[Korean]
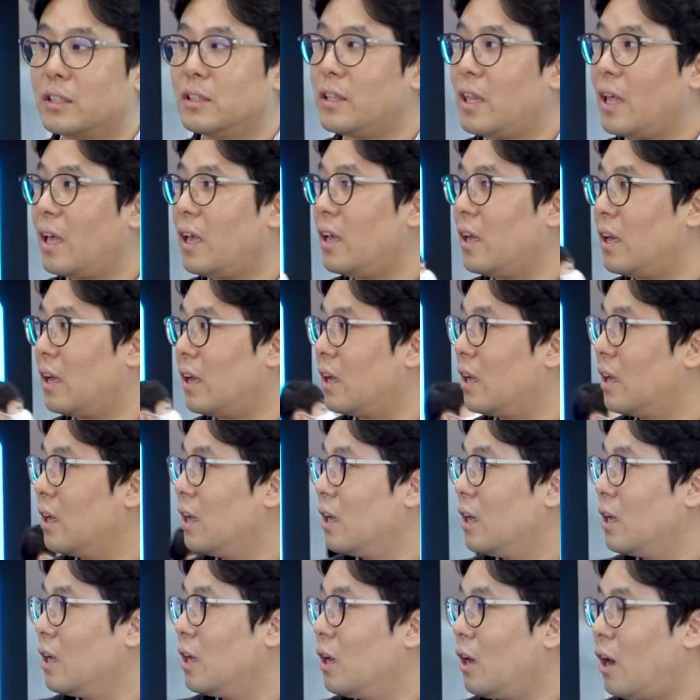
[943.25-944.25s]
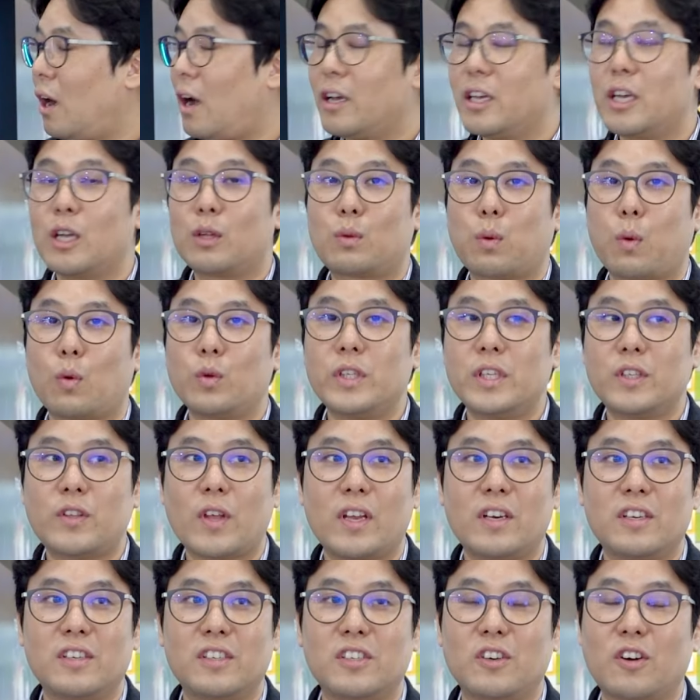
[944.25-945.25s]
근데 아, 이게 돈이
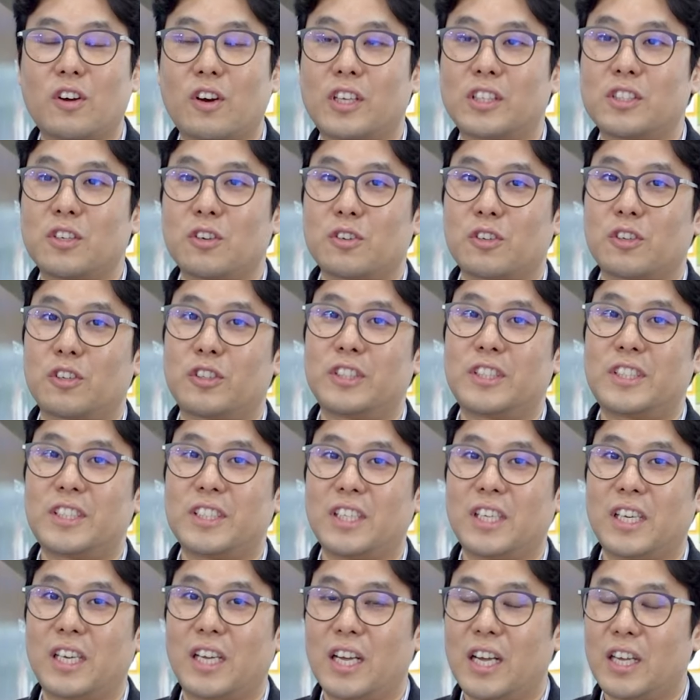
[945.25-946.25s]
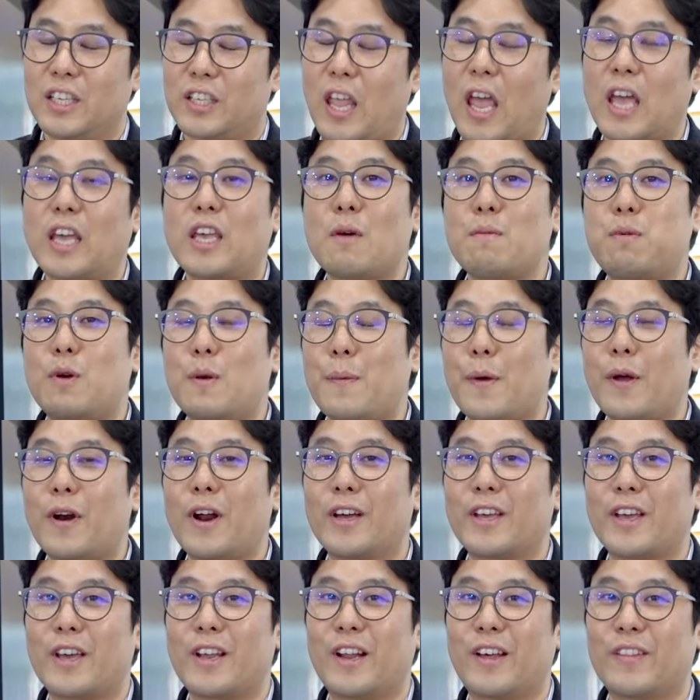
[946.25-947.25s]
되는 거라서 그런지 되게
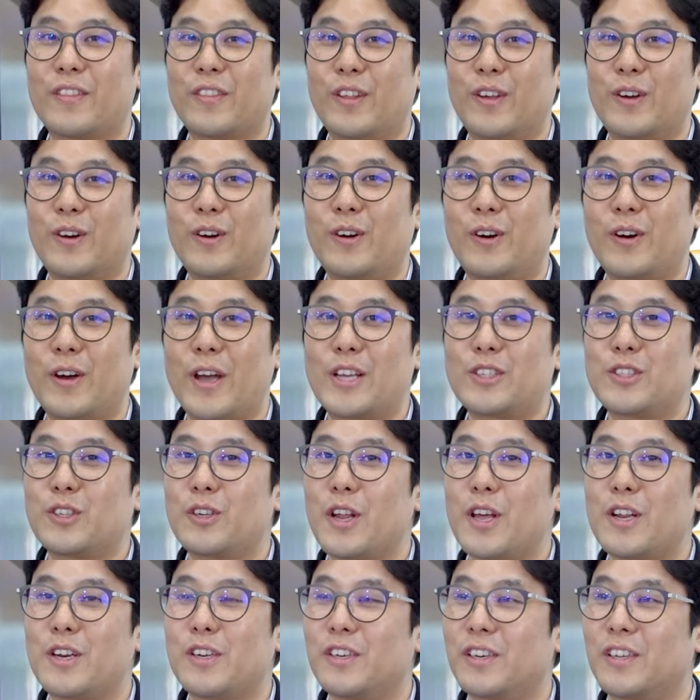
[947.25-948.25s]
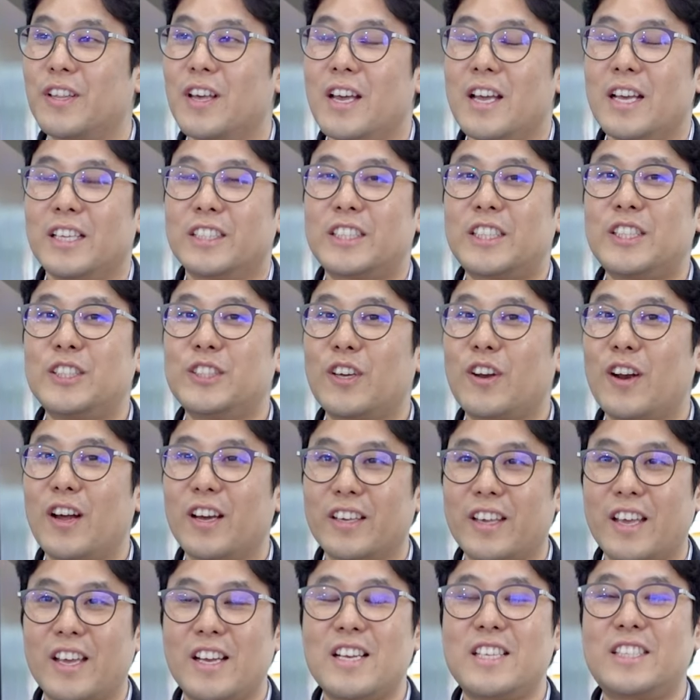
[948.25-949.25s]
불편하게 해놨네요. 예전에는
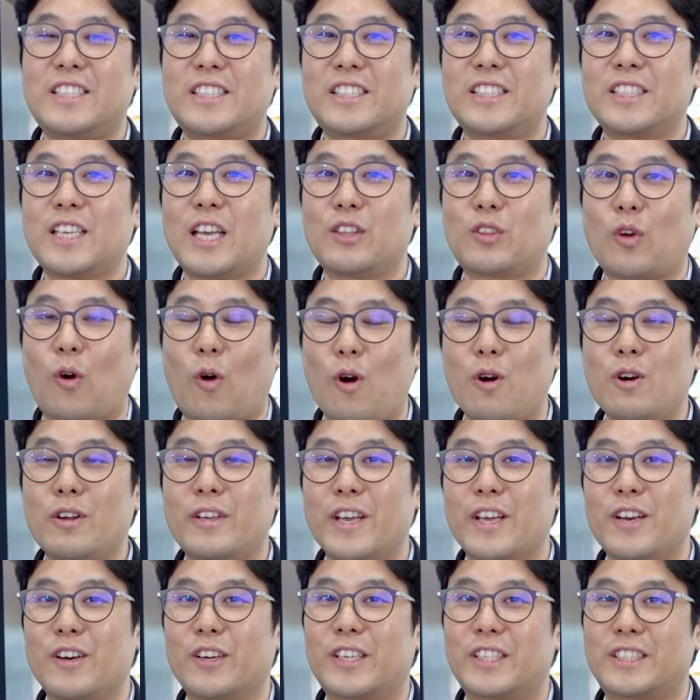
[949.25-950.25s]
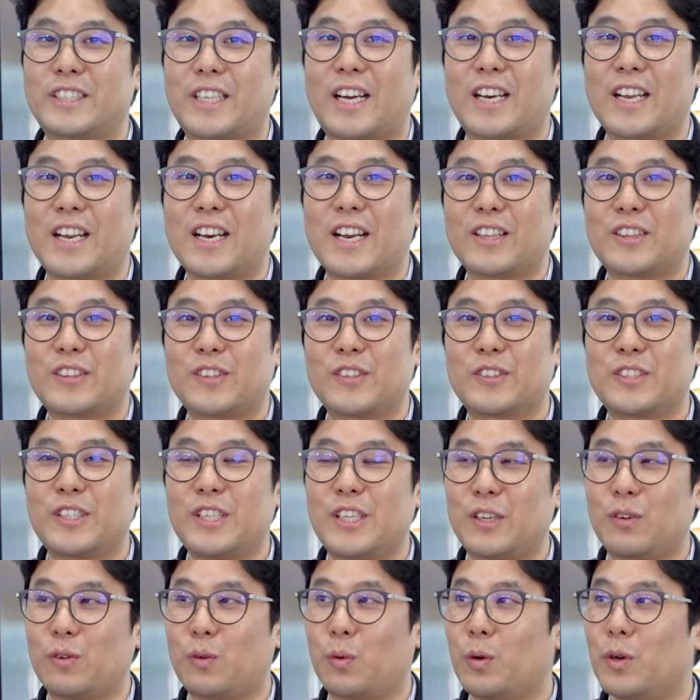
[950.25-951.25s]
친절하게 1층에 넓게 이렇게 잘
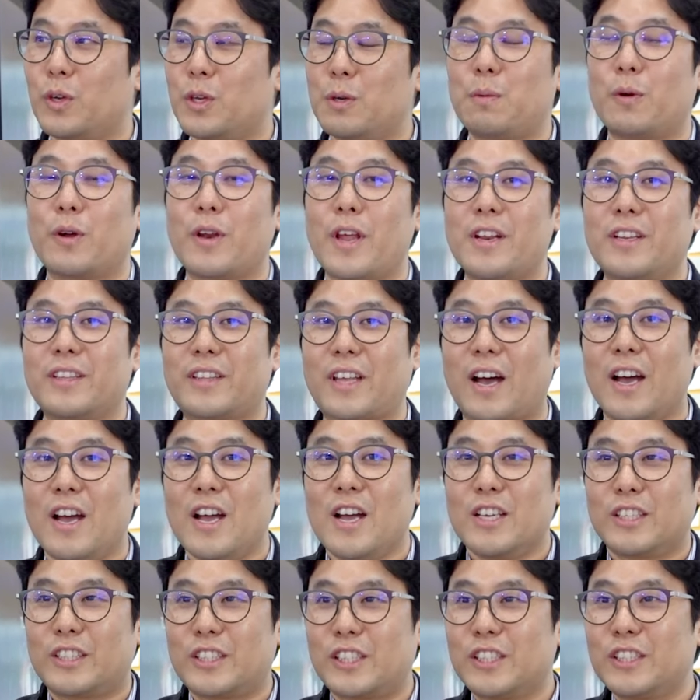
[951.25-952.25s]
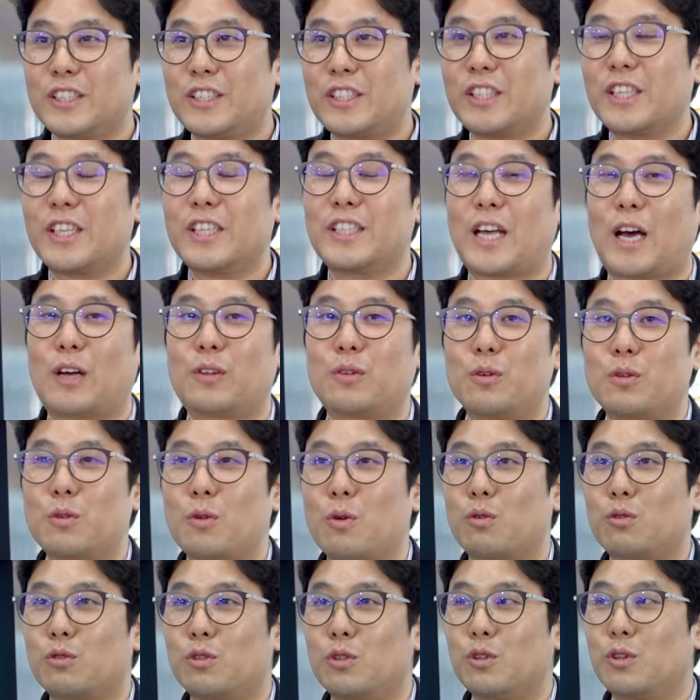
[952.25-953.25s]
해놨더니 이번에는 다 층층이
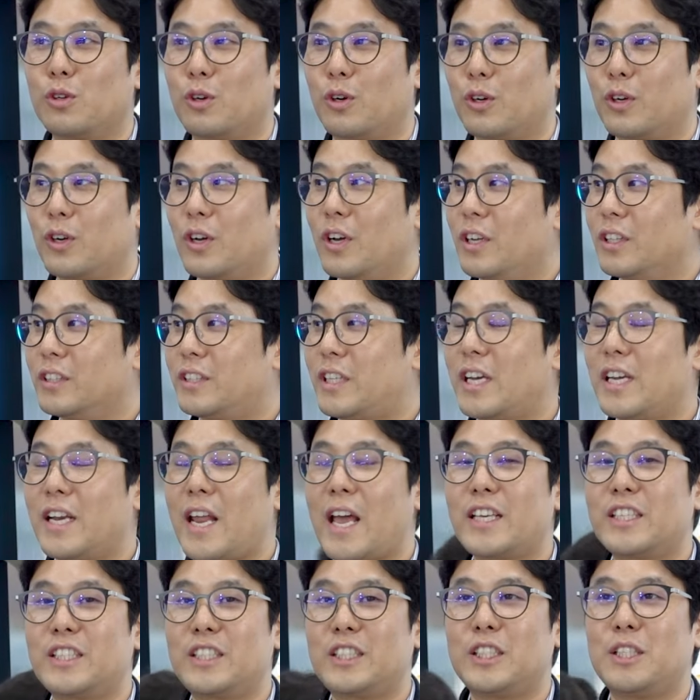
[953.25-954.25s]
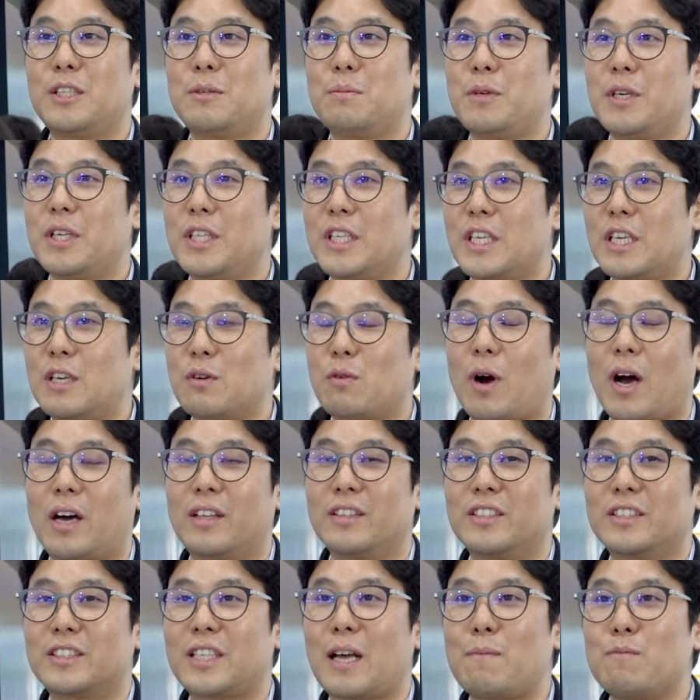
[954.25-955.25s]
나눠놓고 제일 핵심인 이
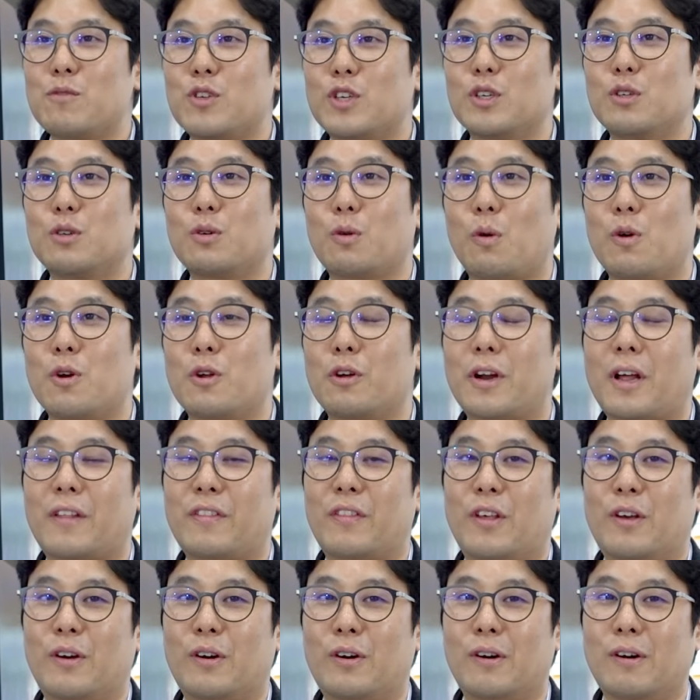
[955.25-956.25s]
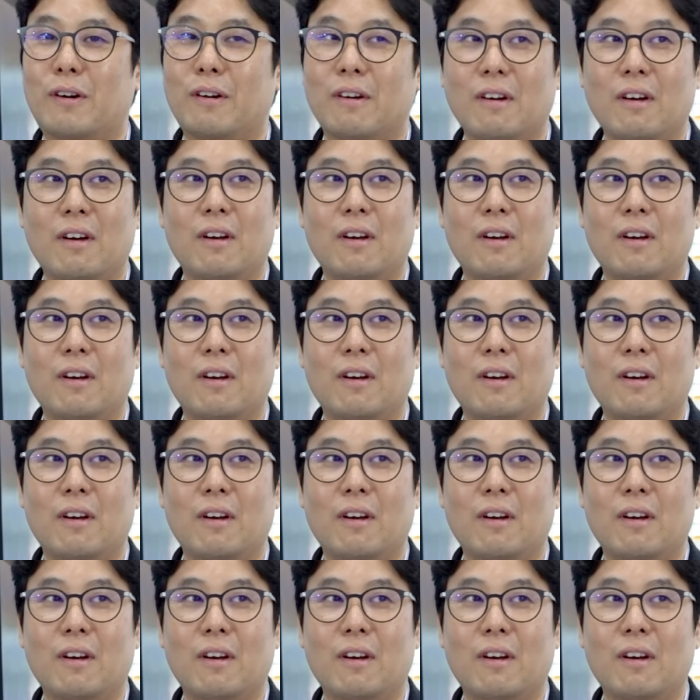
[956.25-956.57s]
관은 3층으로 올려놨네요.